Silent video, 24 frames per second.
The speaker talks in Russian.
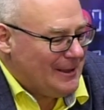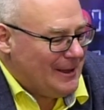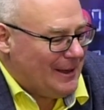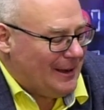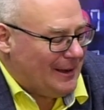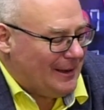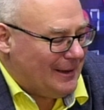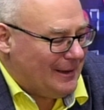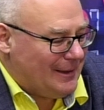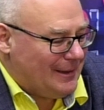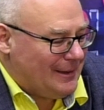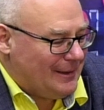
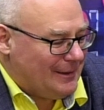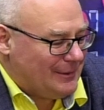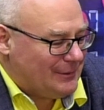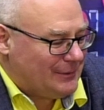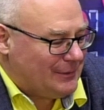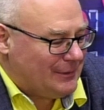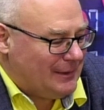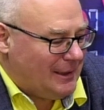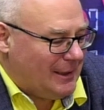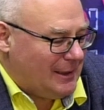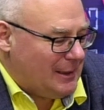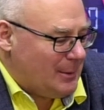А
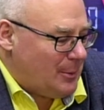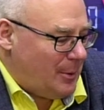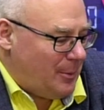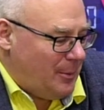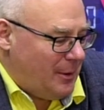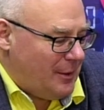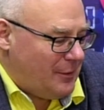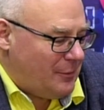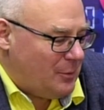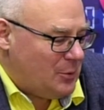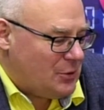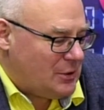в данный
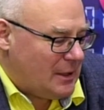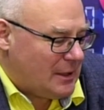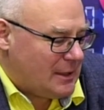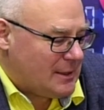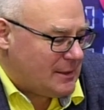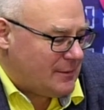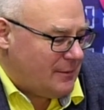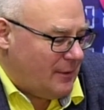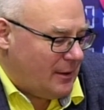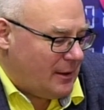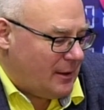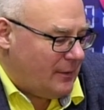момент
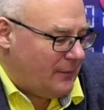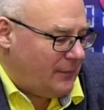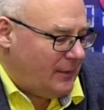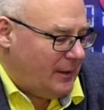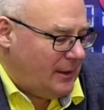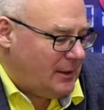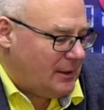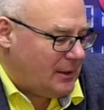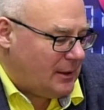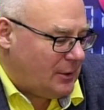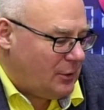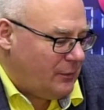вмешательство
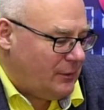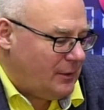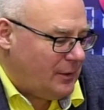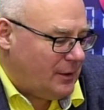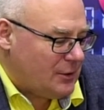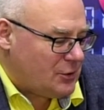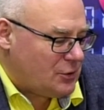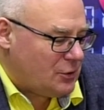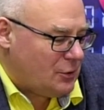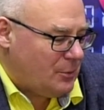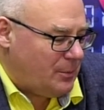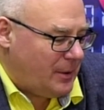конфликта, оно ведь
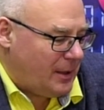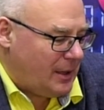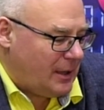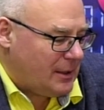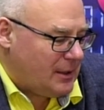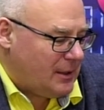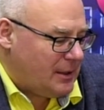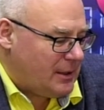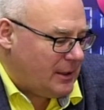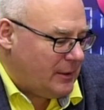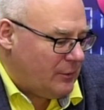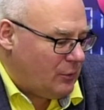должно
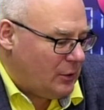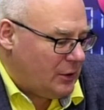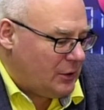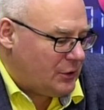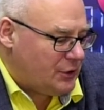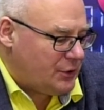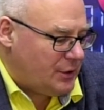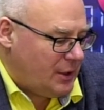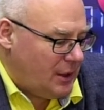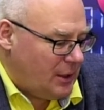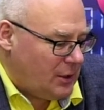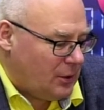приходить к его
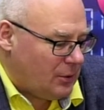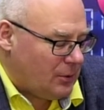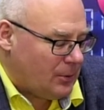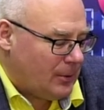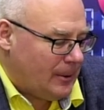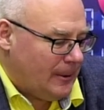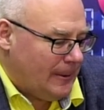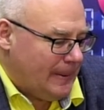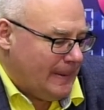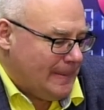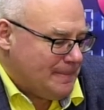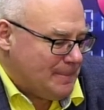решению,
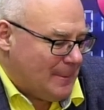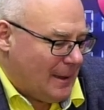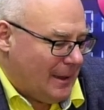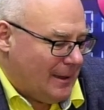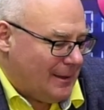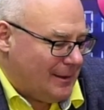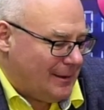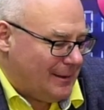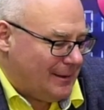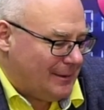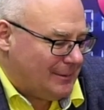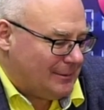э,
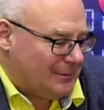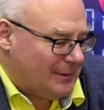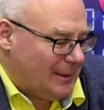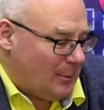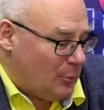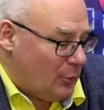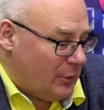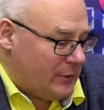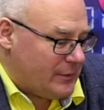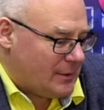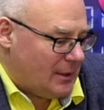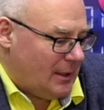на
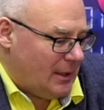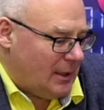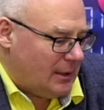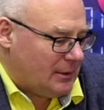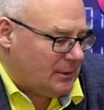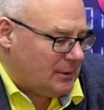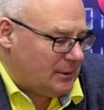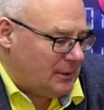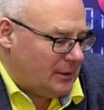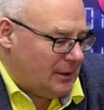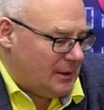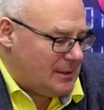мой
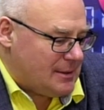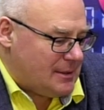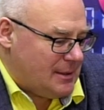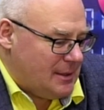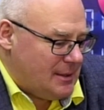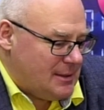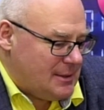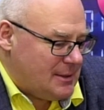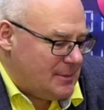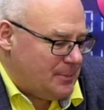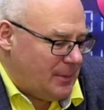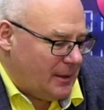взгляд. И
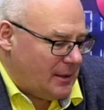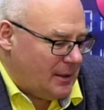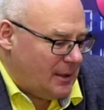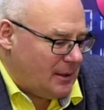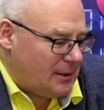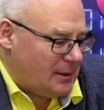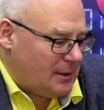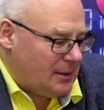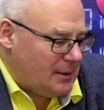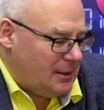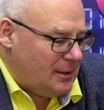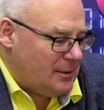здесь
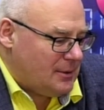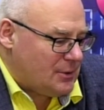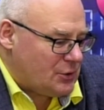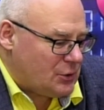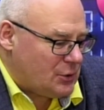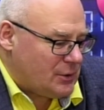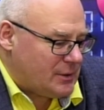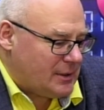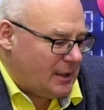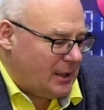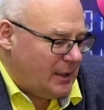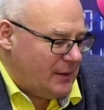понятное дело,
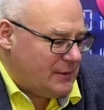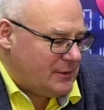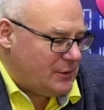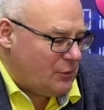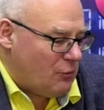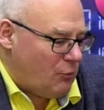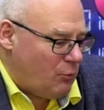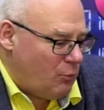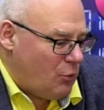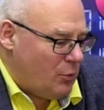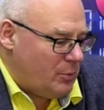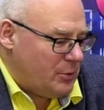что, скорее
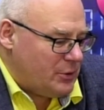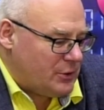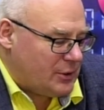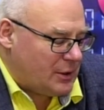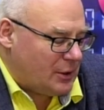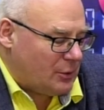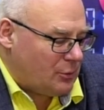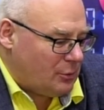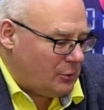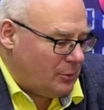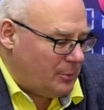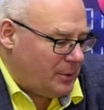всего, помощь,
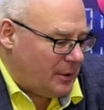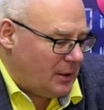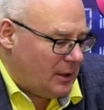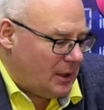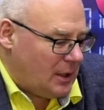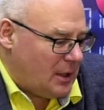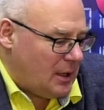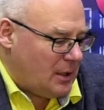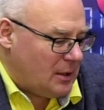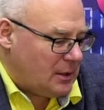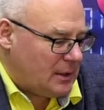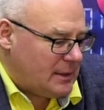которую
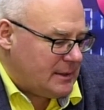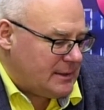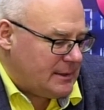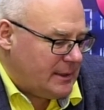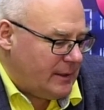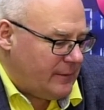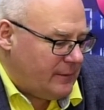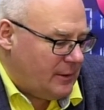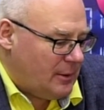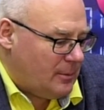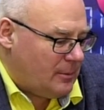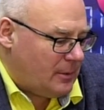предлагала
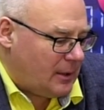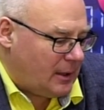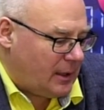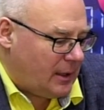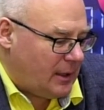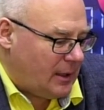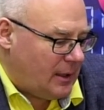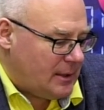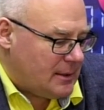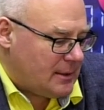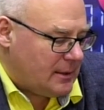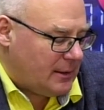Россия в
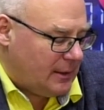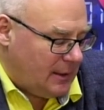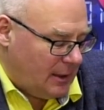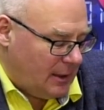демаркера...